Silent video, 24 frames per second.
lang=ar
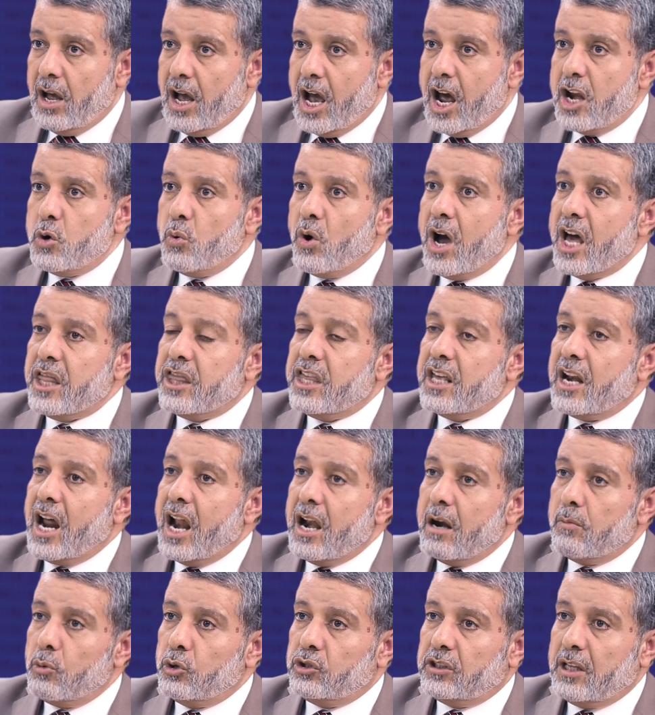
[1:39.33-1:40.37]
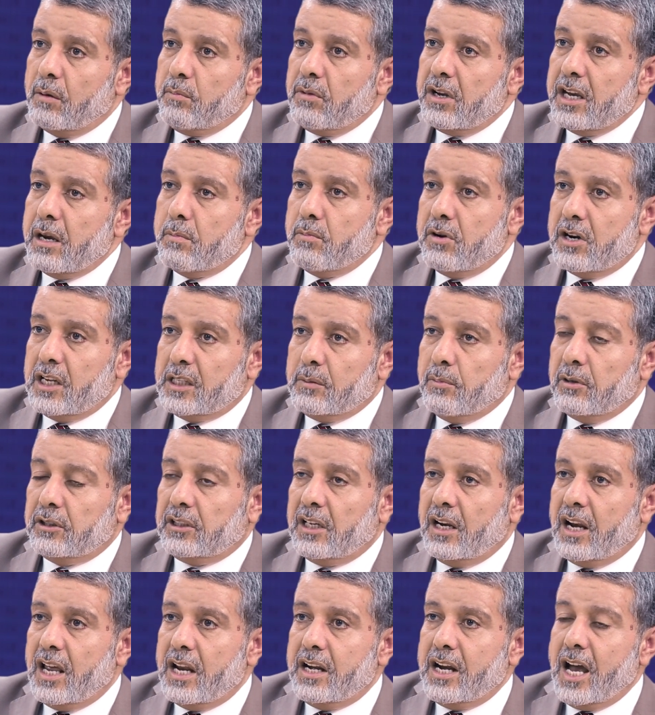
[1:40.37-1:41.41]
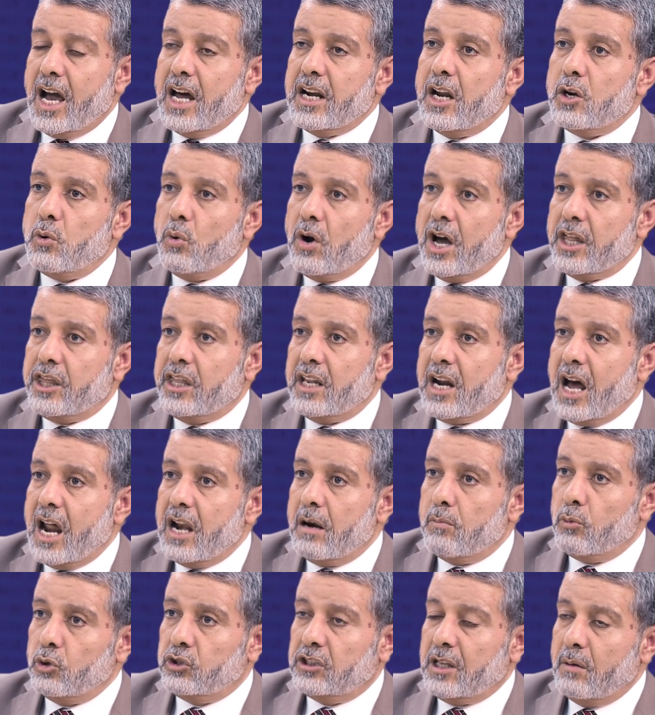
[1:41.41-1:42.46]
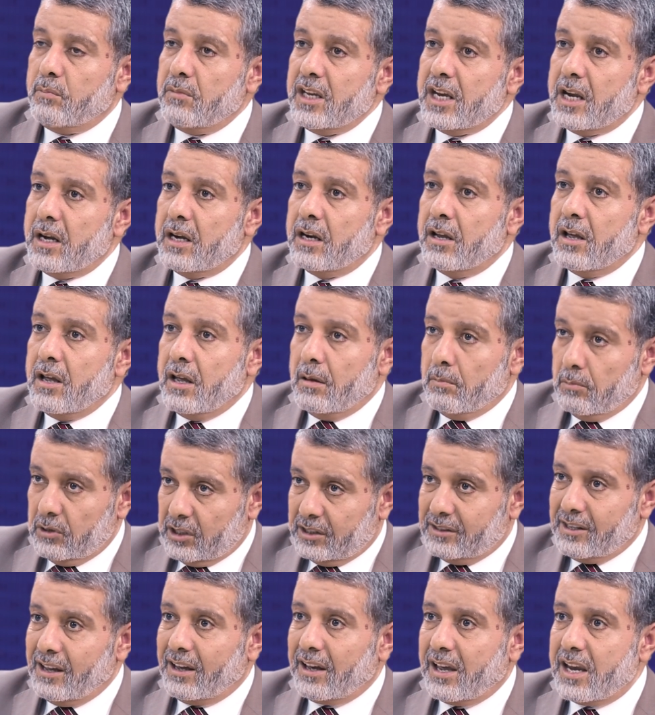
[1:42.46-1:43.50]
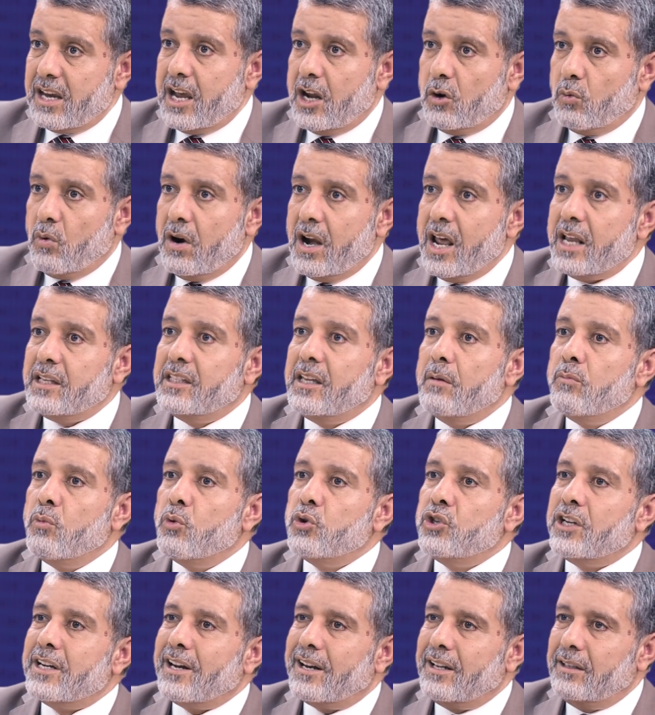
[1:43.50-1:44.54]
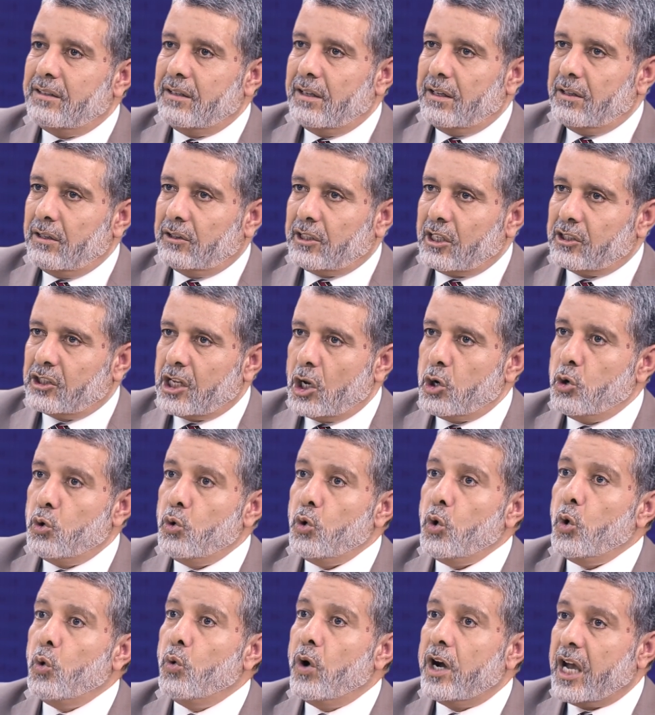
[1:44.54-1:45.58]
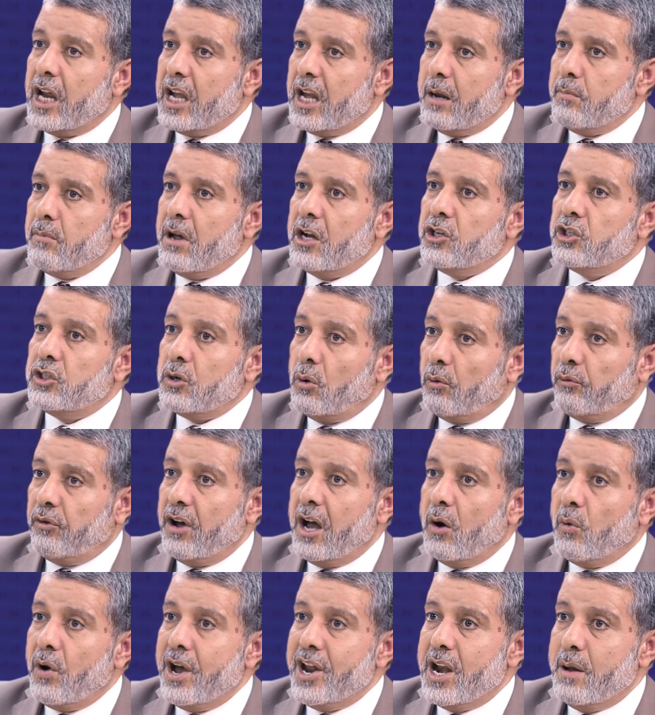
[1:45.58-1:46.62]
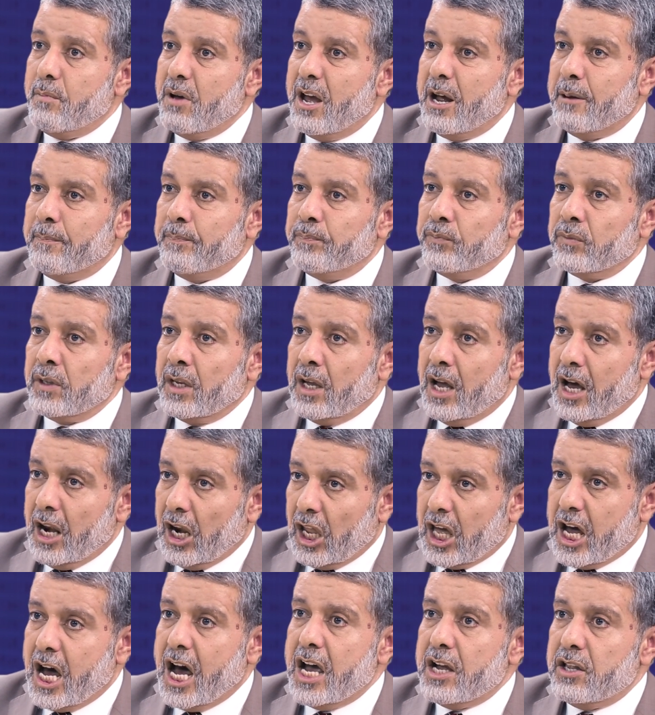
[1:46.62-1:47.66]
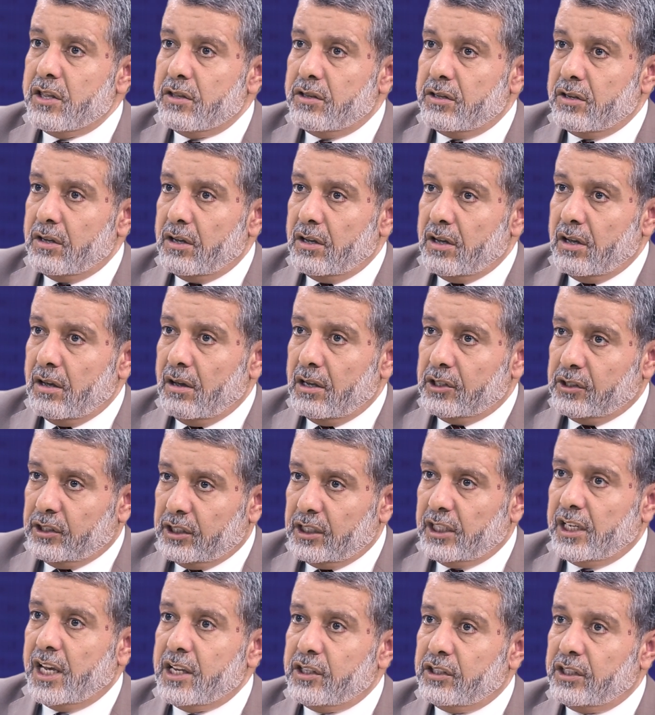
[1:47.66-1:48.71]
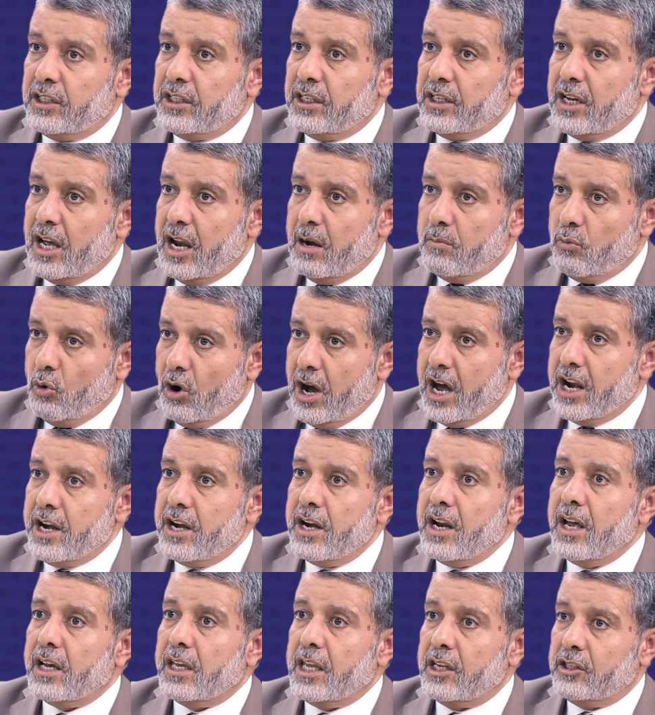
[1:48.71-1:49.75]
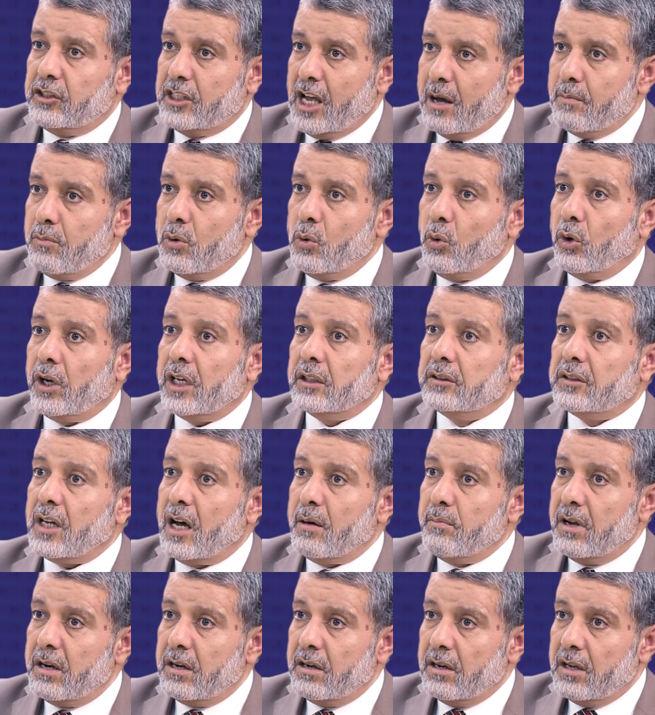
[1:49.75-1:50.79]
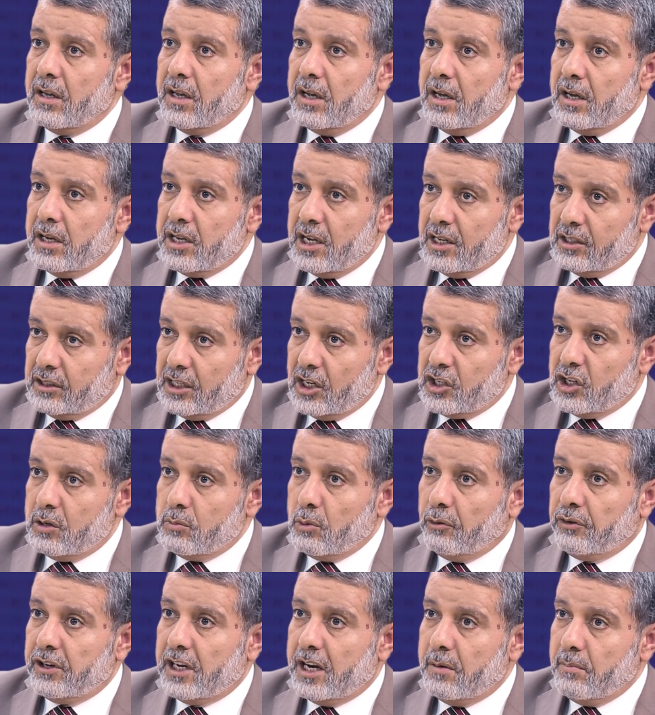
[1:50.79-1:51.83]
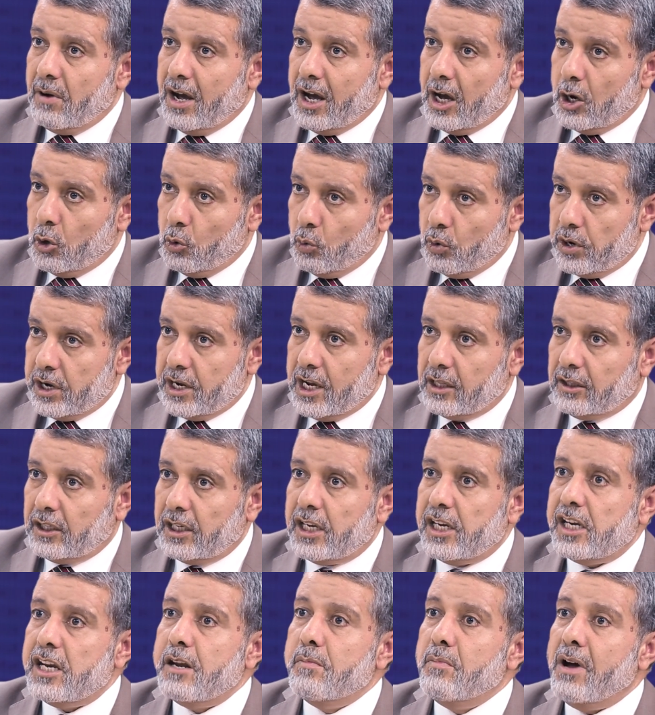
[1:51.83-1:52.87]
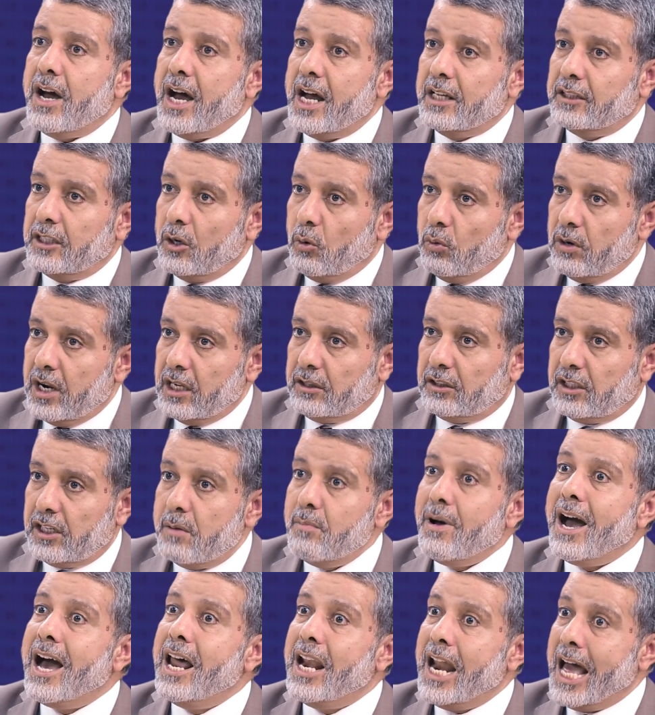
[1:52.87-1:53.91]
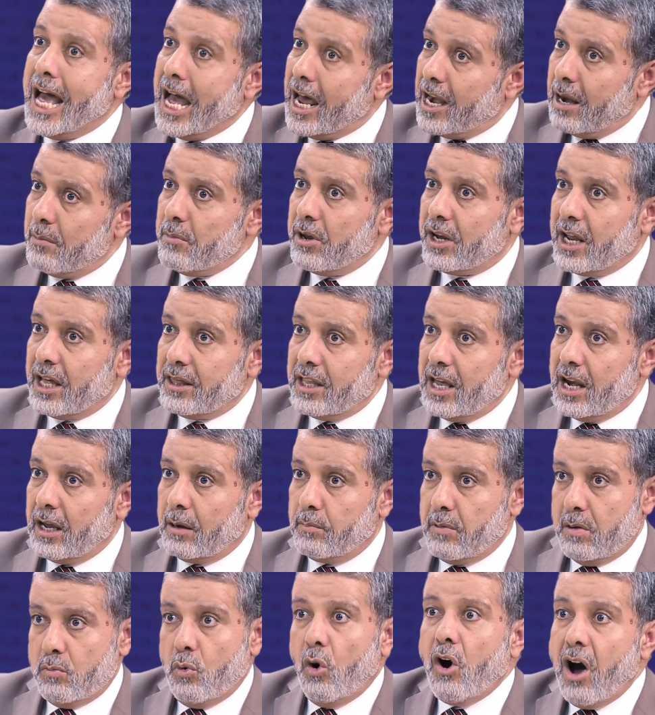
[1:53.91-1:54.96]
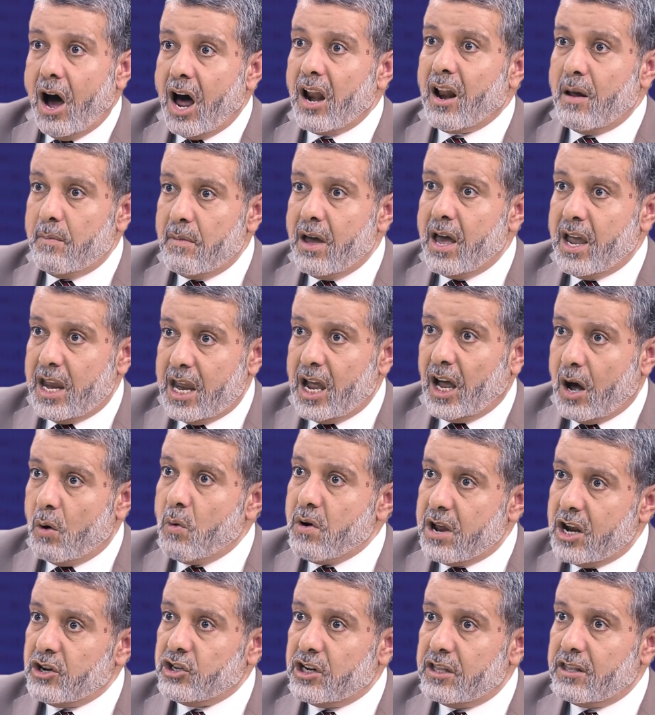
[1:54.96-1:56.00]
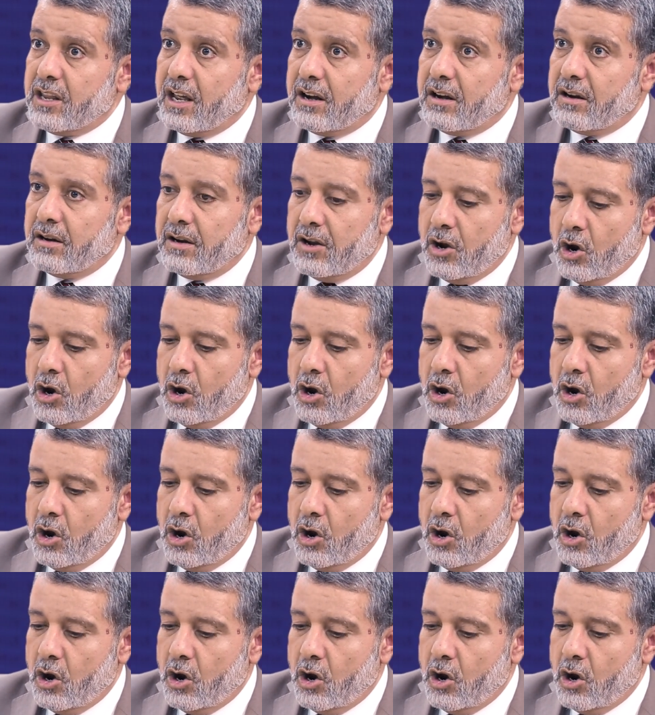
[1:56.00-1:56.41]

أن يؤثر على المستمعين بالنسبة لي نحن أن يؤثر على المستمعين مصداقيا وليس مجرد تصنع وكلمات جوفاء وإنما القائد السياسي المحنك يستعمل خطابا ينسجم فيه مع هويته مع دولته مع العالم كذلك بمقاربة هي قوية جدا